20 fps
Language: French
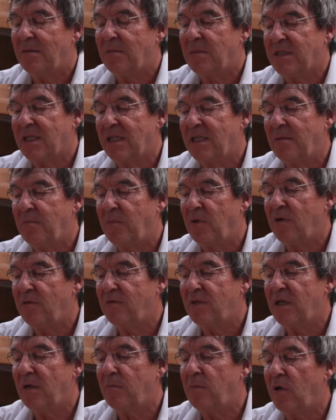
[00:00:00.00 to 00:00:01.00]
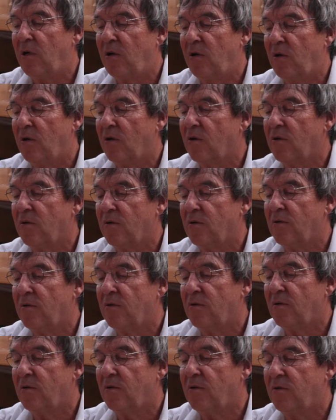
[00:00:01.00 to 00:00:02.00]
ben, Ça dépend évidemment
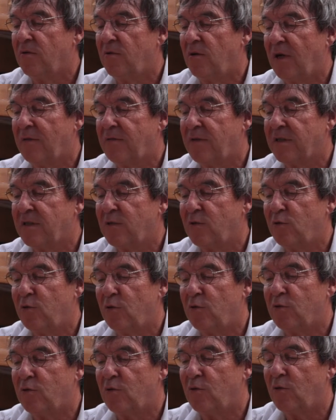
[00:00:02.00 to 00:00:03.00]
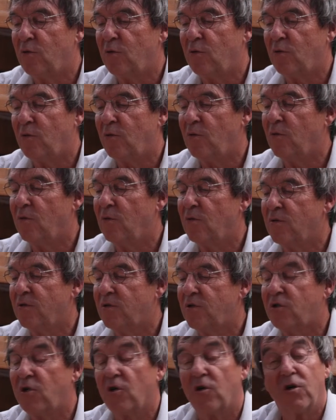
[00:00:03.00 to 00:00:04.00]
de la façon dont on
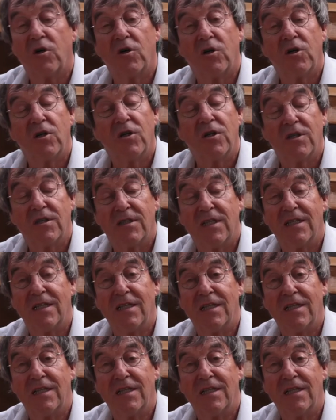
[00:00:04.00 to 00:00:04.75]
stocke cet